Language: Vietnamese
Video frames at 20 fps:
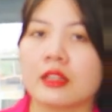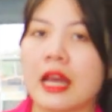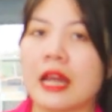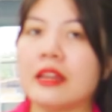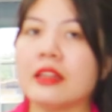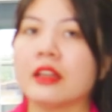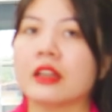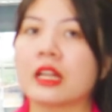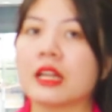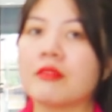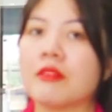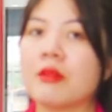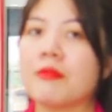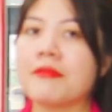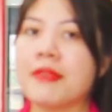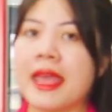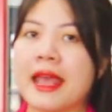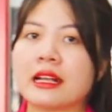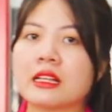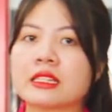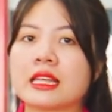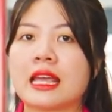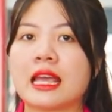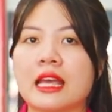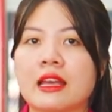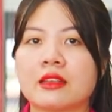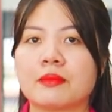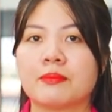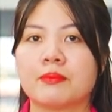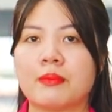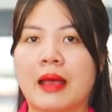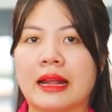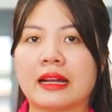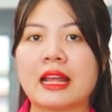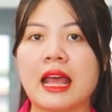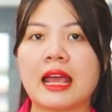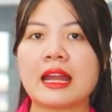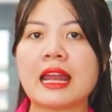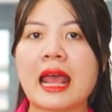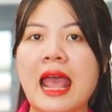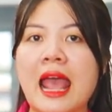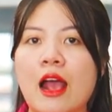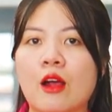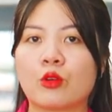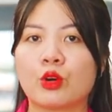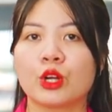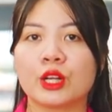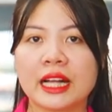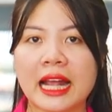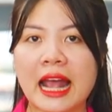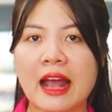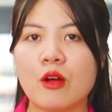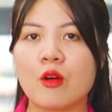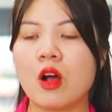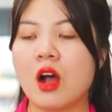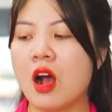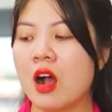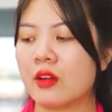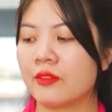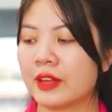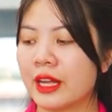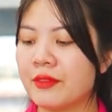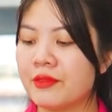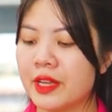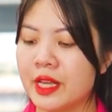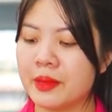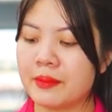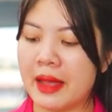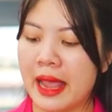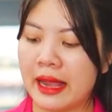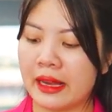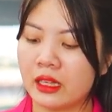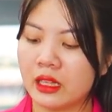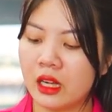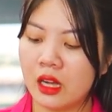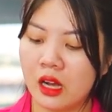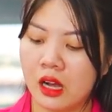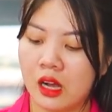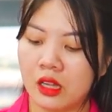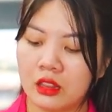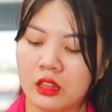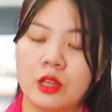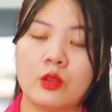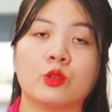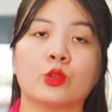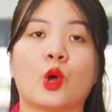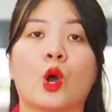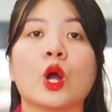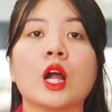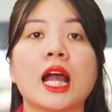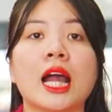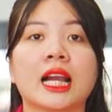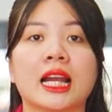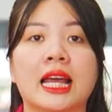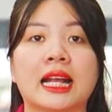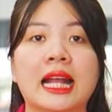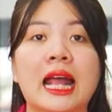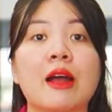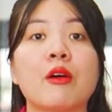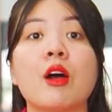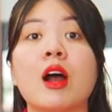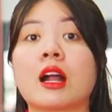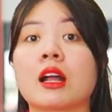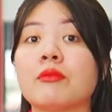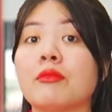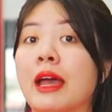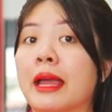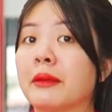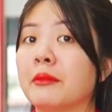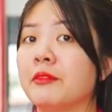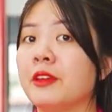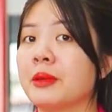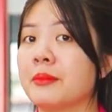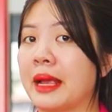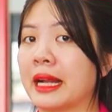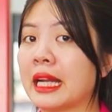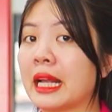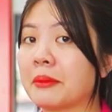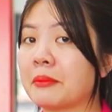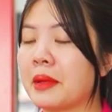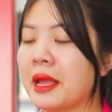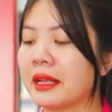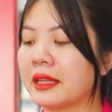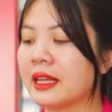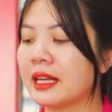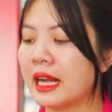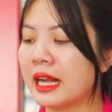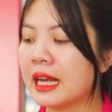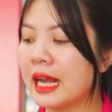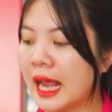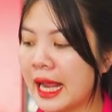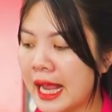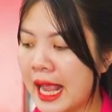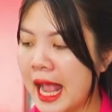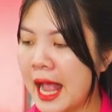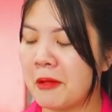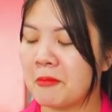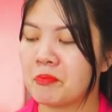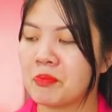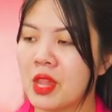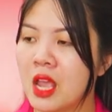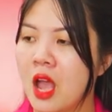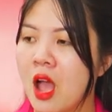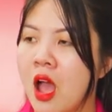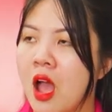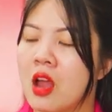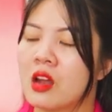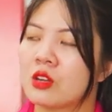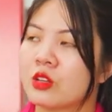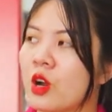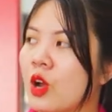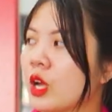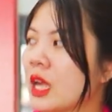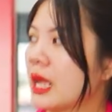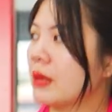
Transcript: đến những cái vóc dáng xe bản thể thao nó cao hơn cái phiên bản tiêu chuẩn, hoặc là cao hơn cái phiên bản đặc biệt như thế này ha. Rồi